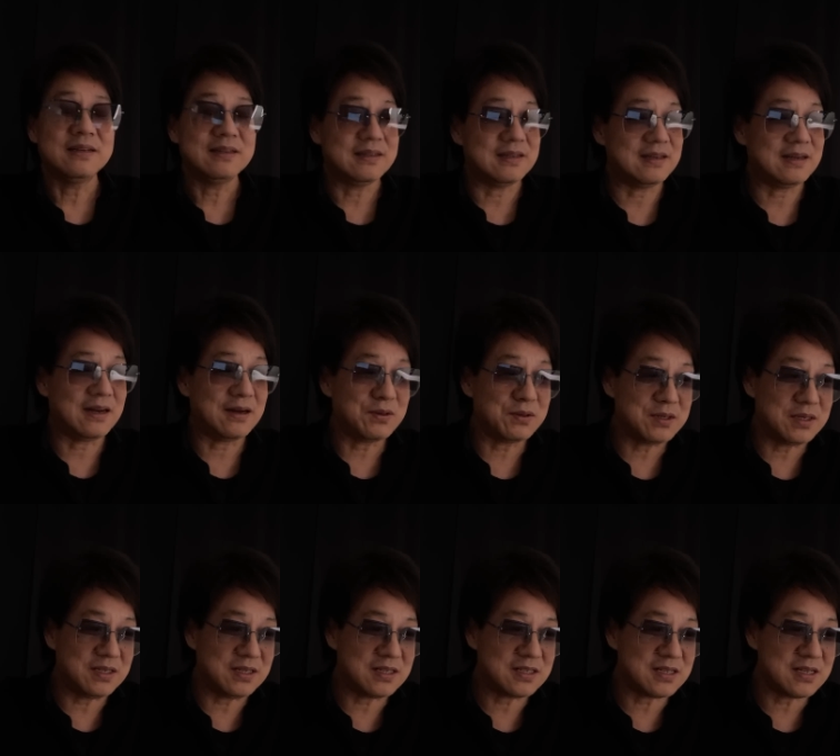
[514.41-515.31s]
然后
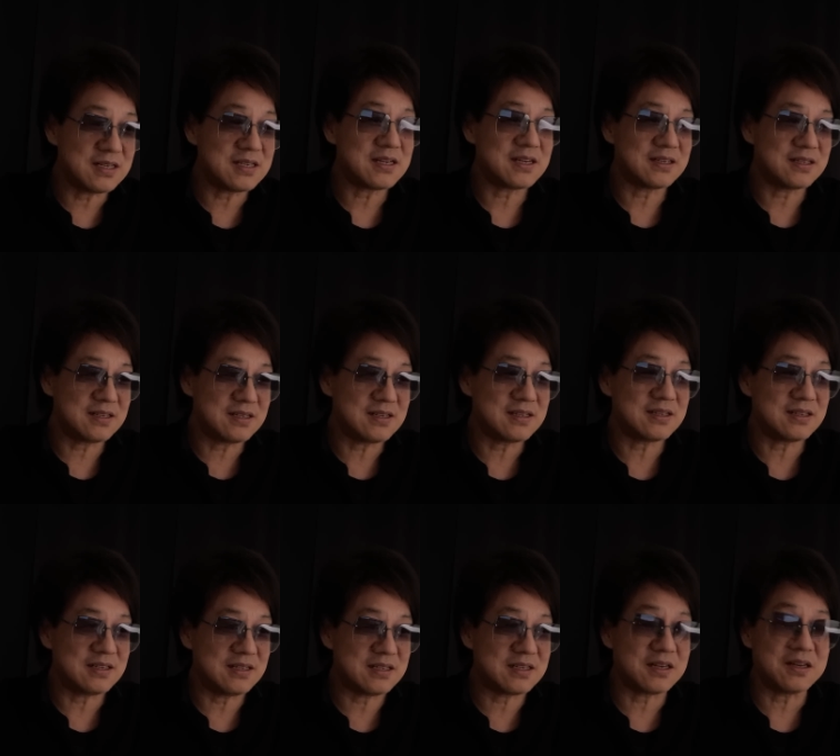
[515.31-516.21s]
你的身上真是
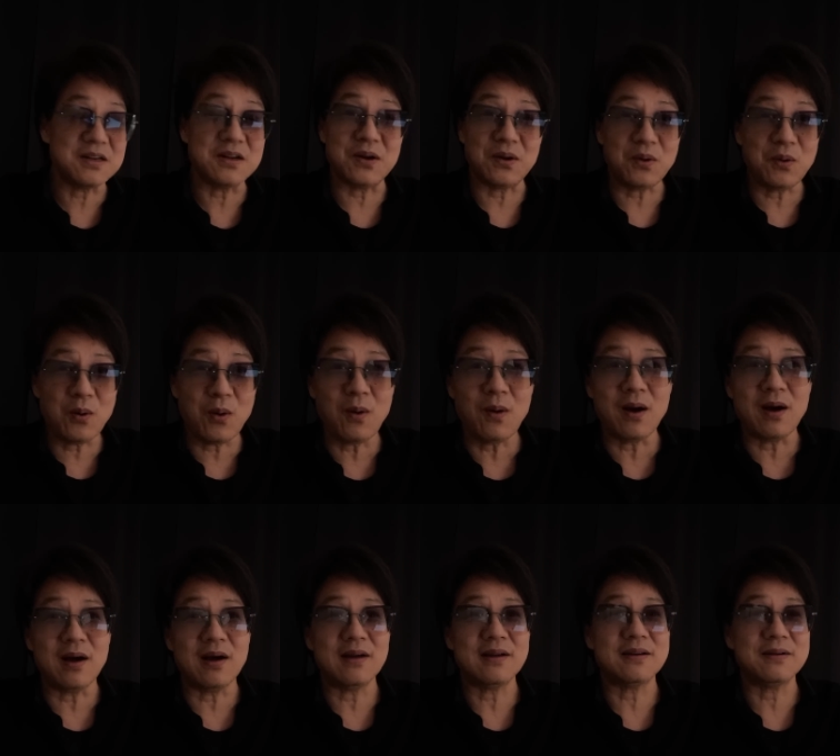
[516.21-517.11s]
你是个人
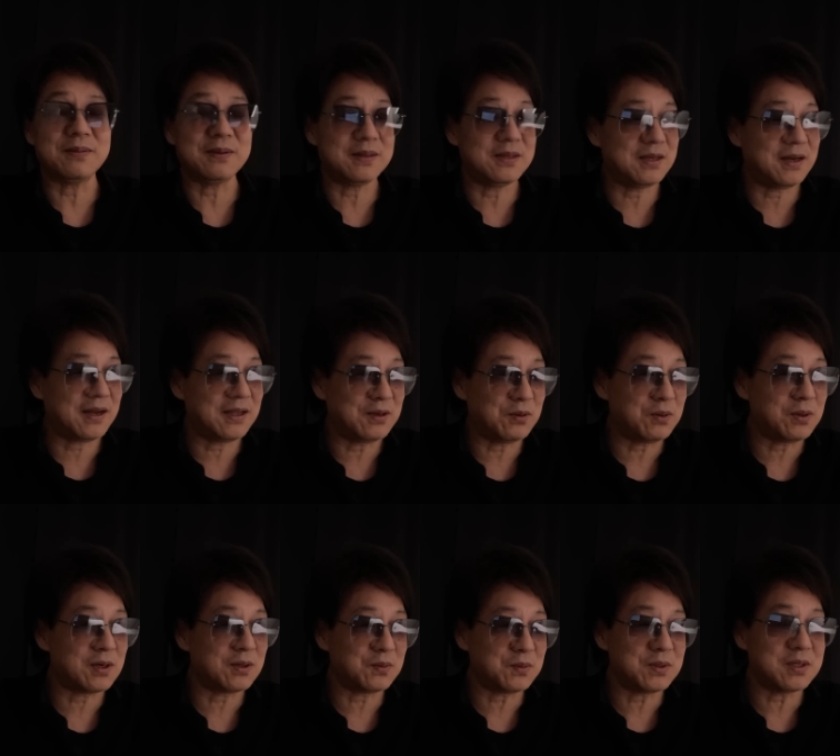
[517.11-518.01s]
矿是吧？你还有
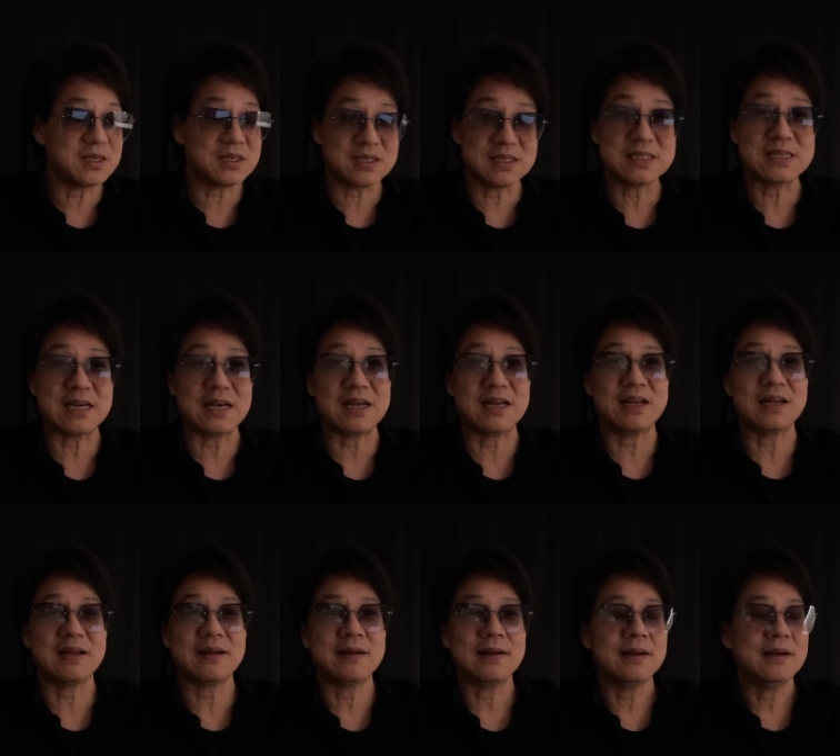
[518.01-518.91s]
点东西值
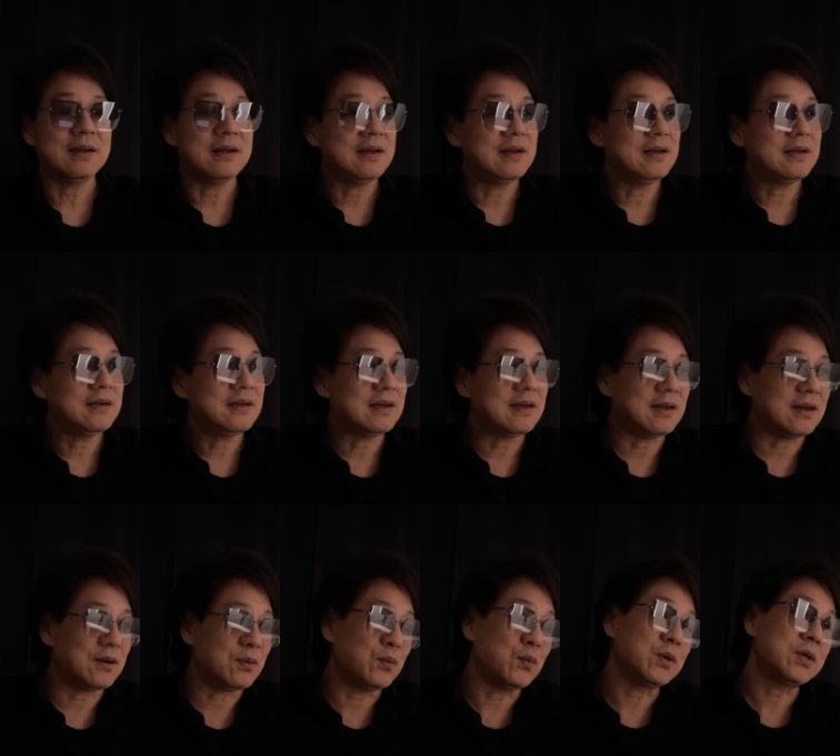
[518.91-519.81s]
钱。哎
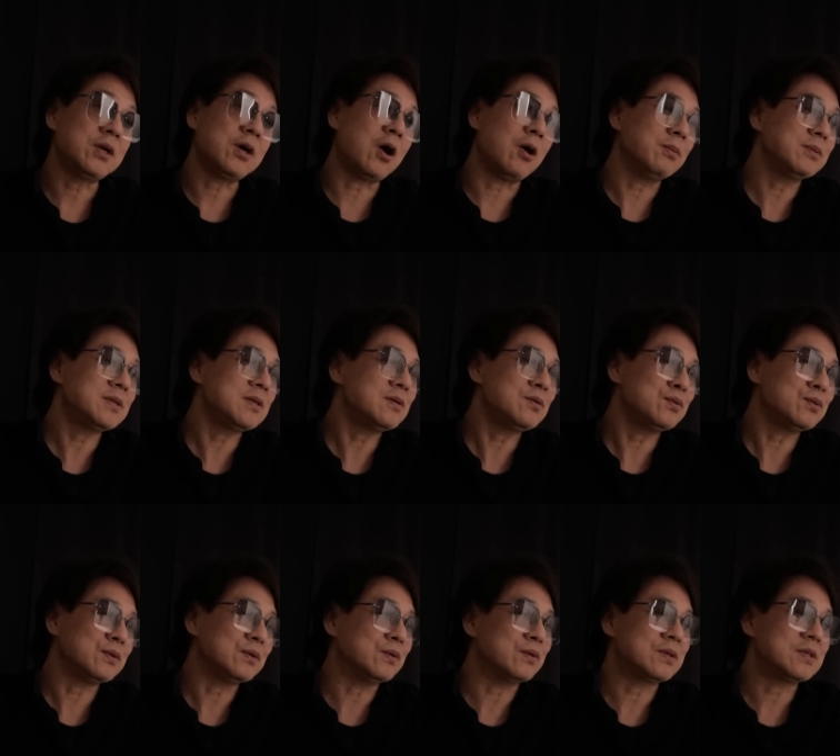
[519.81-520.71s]
呀，我是搞不清
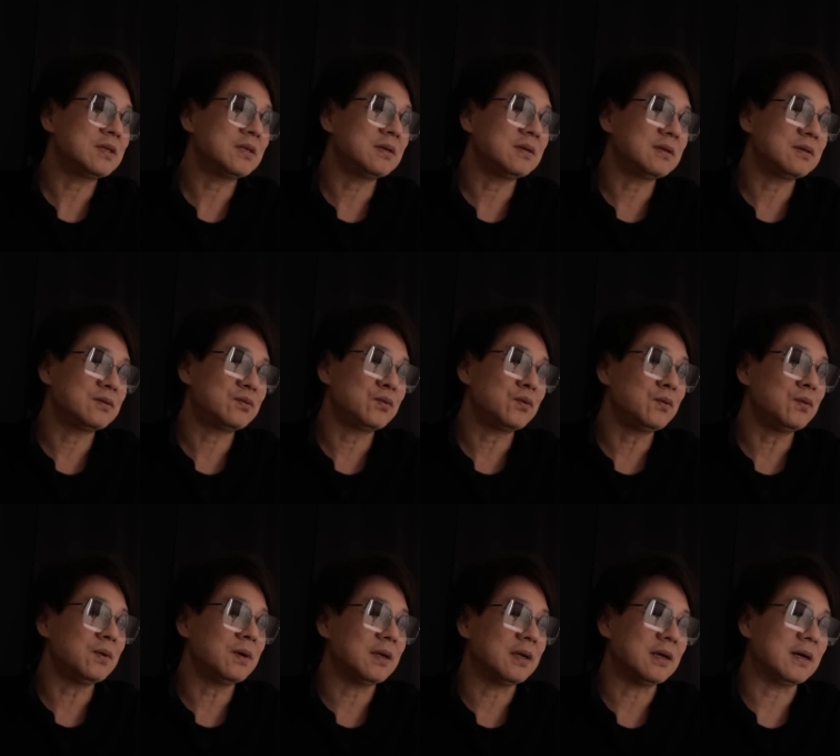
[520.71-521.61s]
楚有些个中
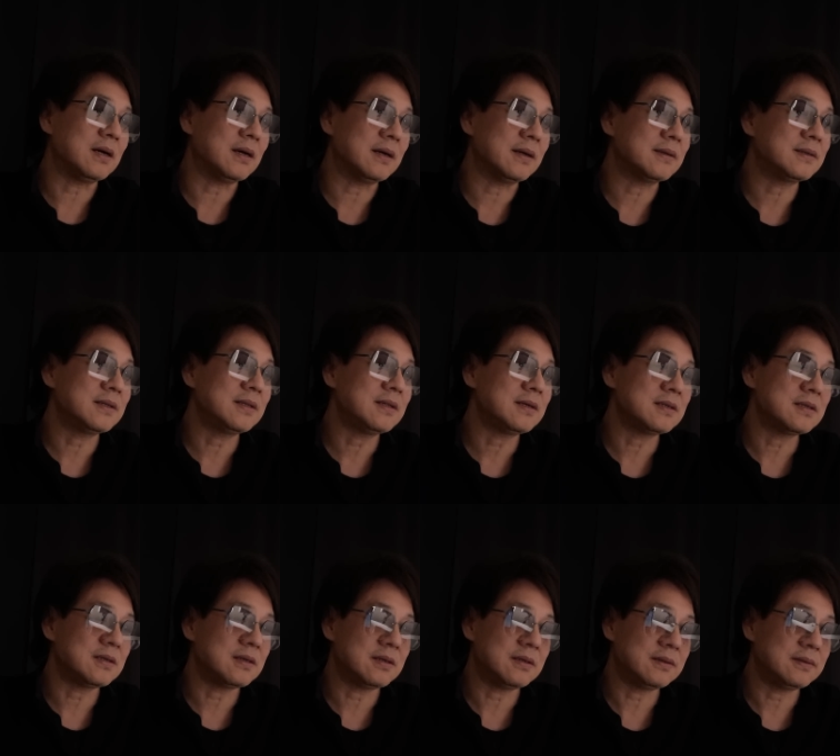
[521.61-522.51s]
国人啊，真的
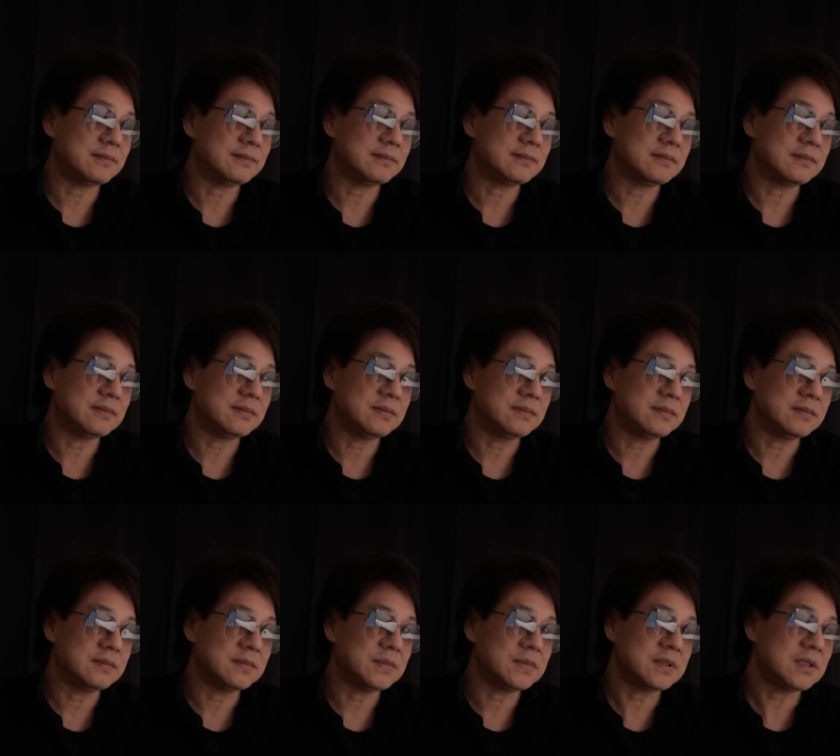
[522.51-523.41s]
是，
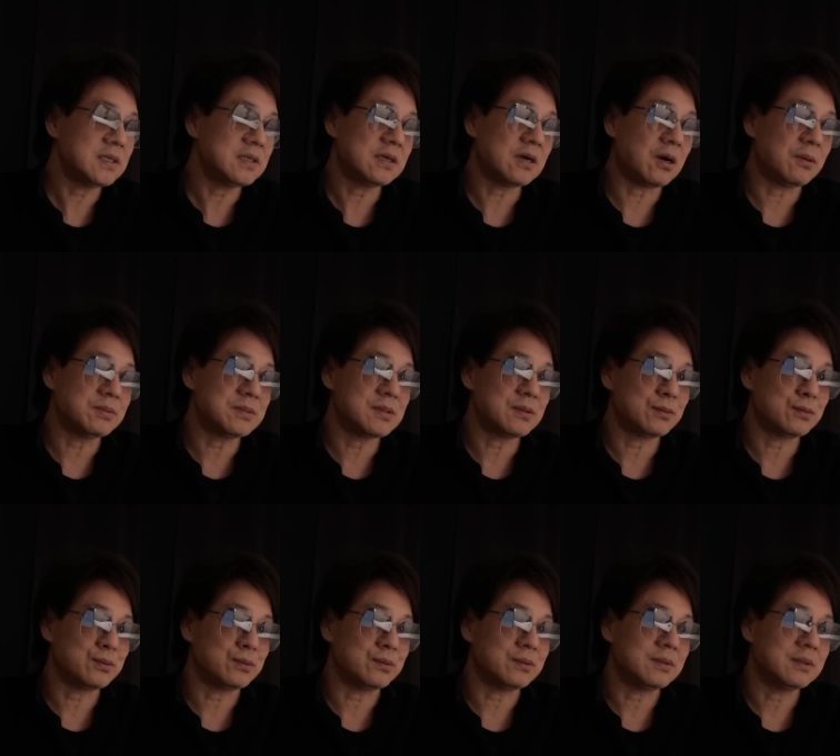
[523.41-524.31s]
真是搞不清
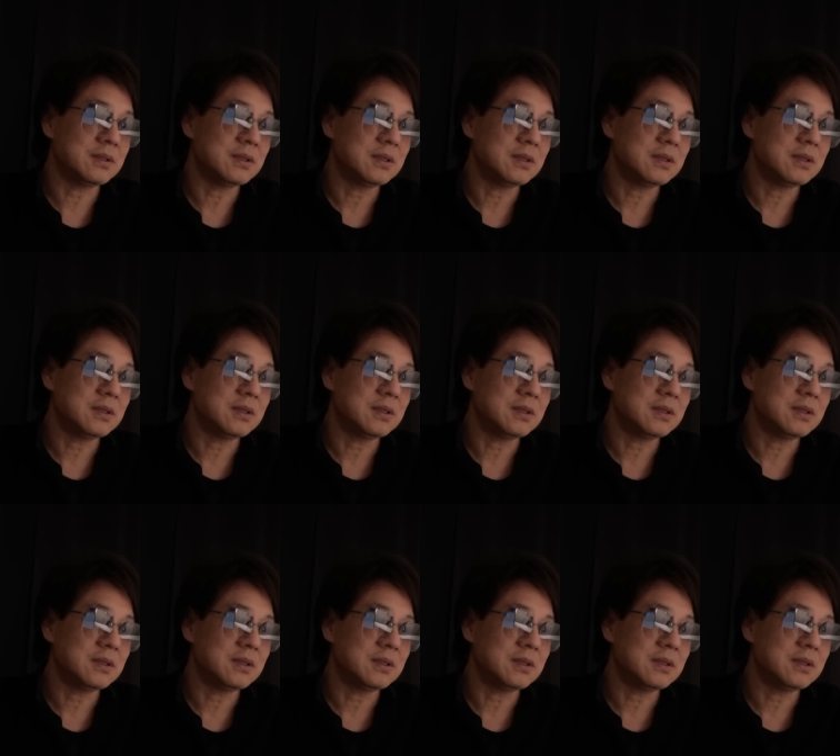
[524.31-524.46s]
楚。